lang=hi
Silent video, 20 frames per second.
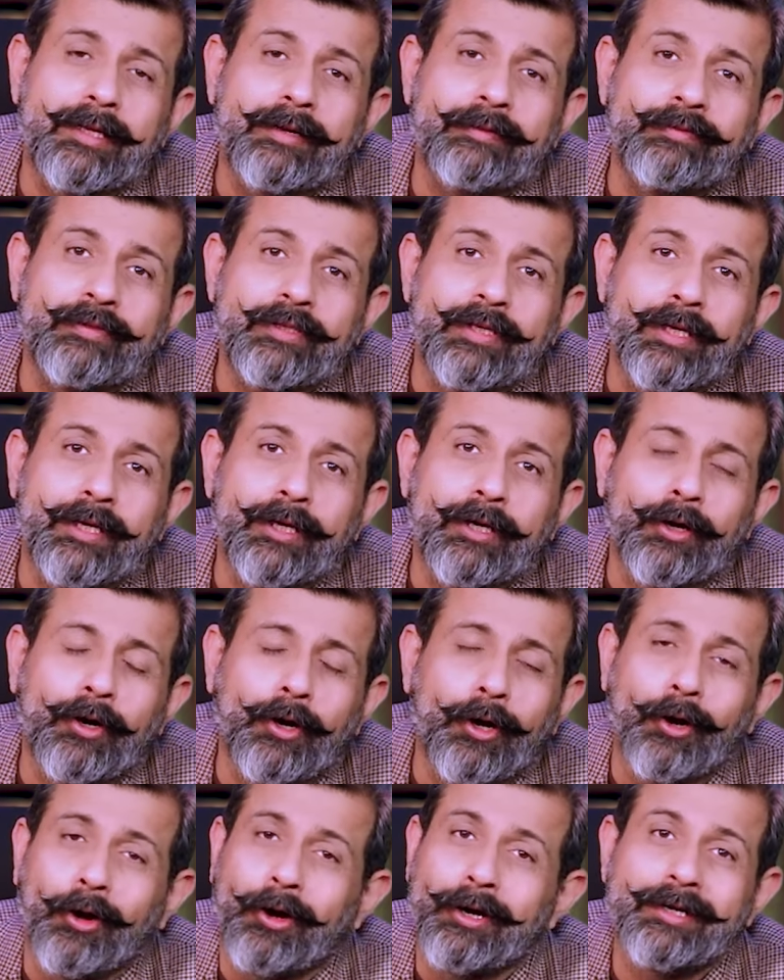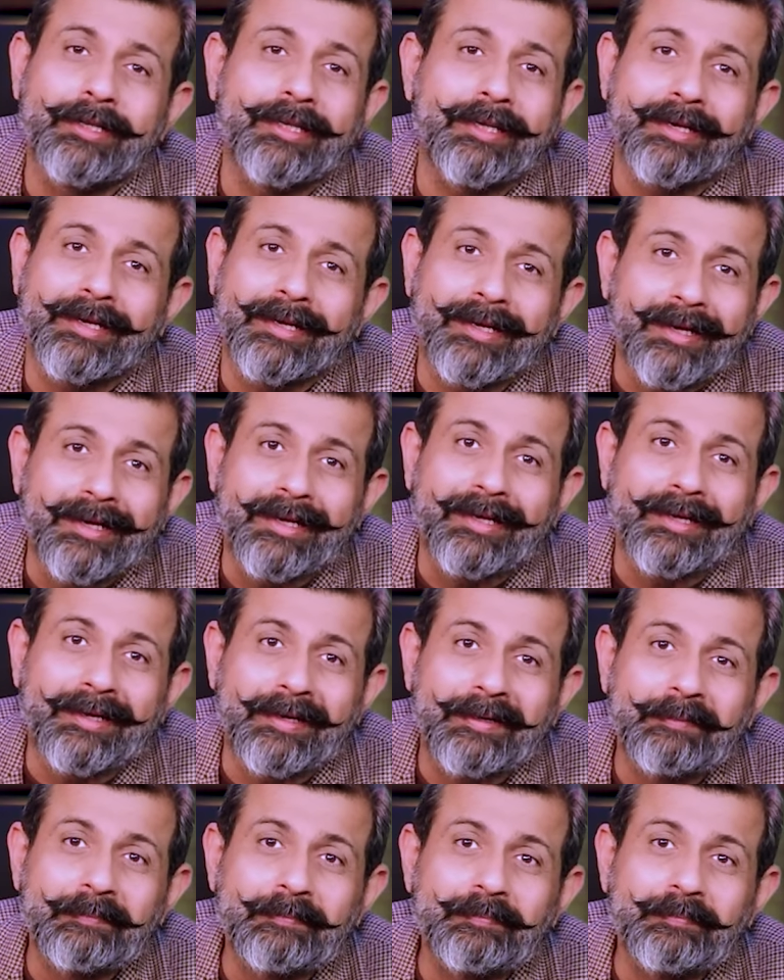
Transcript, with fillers: तरफ से अलॉट किए गए हैं